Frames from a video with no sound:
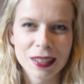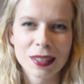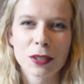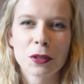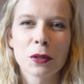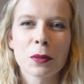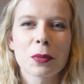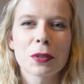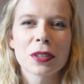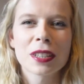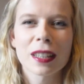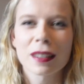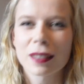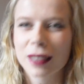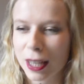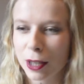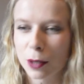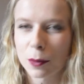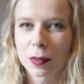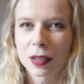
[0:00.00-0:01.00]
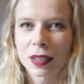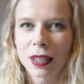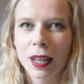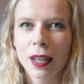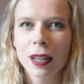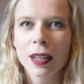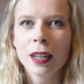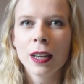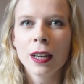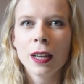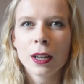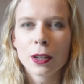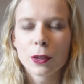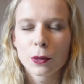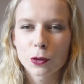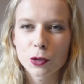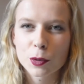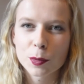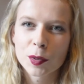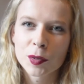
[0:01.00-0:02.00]
si on peut dire ça comme ça.
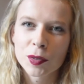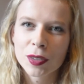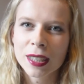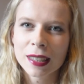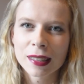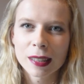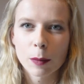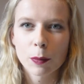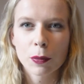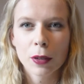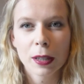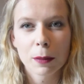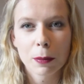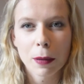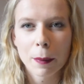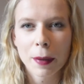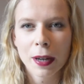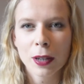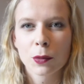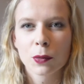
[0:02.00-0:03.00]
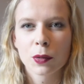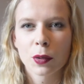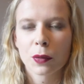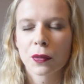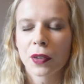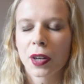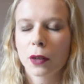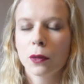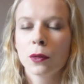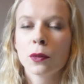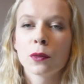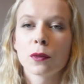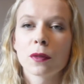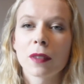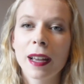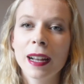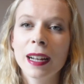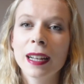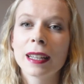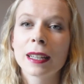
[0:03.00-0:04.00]
Donc je me suis dit que ça pouvait être pas mal de vous en faire une
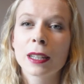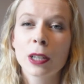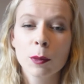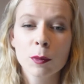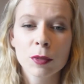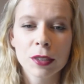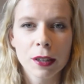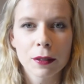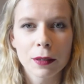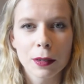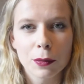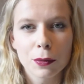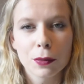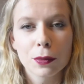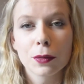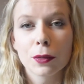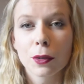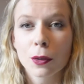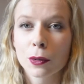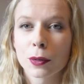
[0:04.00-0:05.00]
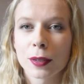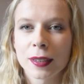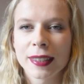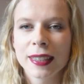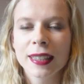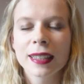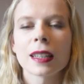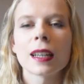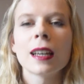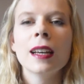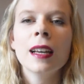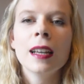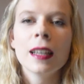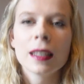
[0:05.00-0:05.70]
nouvelle et comme vous avez vu dans le titre,